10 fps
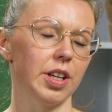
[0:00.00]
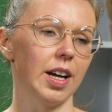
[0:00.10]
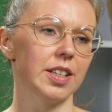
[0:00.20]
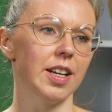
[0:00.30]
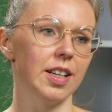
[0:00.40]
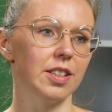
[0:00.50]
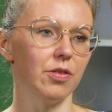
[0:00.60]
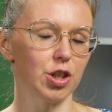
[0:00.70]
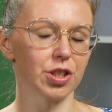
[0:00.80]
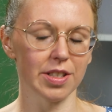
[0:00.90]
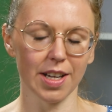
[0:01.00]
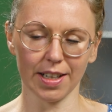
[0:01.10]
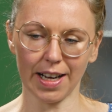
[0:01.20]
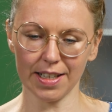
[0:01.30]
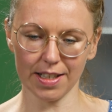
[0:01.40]
da hat ja, wollte ich gerade
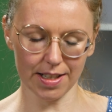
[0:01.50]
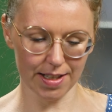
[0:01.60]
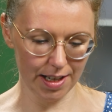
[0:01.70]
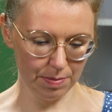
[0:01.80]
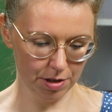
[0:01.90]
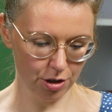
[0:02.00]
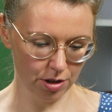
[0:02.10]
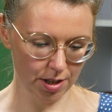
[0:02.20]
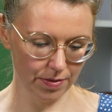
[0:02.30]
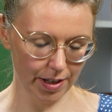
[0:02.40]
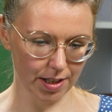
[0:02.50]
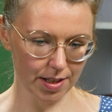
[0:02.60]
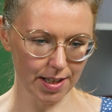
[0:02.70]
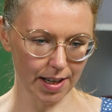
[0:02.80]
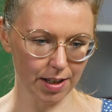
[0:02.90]
sagen, da hat ja das Leben dir schon den Weg
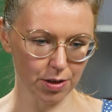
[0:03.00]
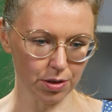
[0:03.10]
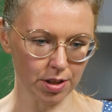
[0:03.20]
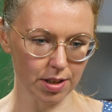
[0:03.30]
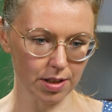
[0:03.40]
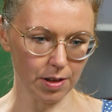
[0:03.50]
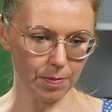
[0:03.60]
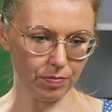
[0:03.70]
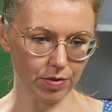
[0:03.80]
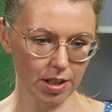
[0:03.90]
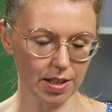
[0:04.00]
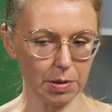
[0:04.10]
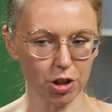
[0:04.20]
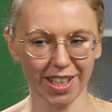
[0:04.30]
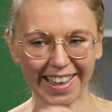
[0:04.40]
gezeigt. Ja. Und ähm, ich
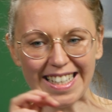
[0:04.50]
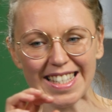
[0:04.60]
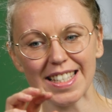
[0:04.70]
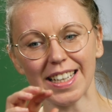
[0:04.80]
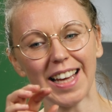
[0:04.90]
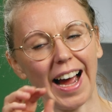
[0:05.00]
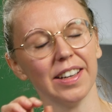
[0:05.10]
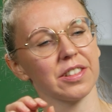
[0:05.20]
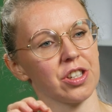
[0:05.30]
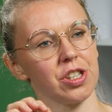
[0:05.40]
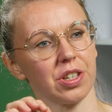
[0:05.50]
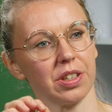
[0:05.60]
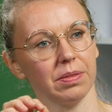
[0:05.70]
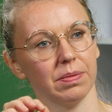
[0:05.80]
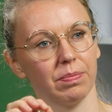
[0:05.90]
sag mal, Stress ist ja die eine
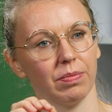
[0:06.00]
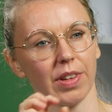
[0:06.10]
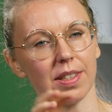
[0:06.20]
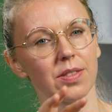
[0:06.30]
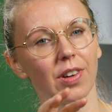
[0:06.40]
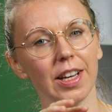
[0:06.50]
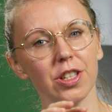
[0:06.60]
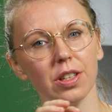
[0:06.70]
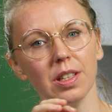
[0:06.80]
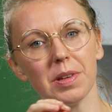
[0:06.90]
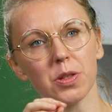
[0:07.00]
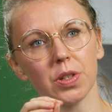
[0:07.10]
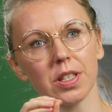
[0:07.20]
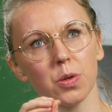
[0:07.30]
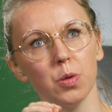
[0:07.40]
Geschichte. Das ist vielleicht noch nicht mal
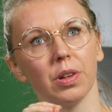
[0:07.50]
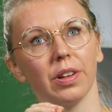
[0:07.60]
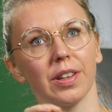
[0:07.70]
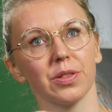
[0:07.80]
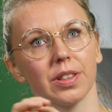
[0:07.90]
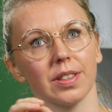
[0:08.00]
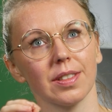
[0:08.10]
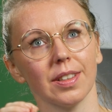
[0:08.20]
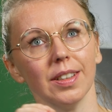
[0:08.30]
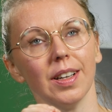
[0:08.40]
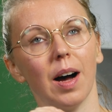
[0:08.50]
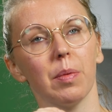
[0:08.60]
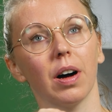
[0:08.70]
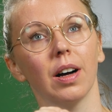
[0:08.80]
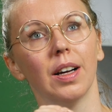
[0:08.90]
so das Übel, also das, ne?
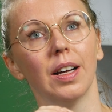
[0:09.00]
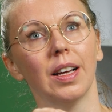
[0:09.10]
Aber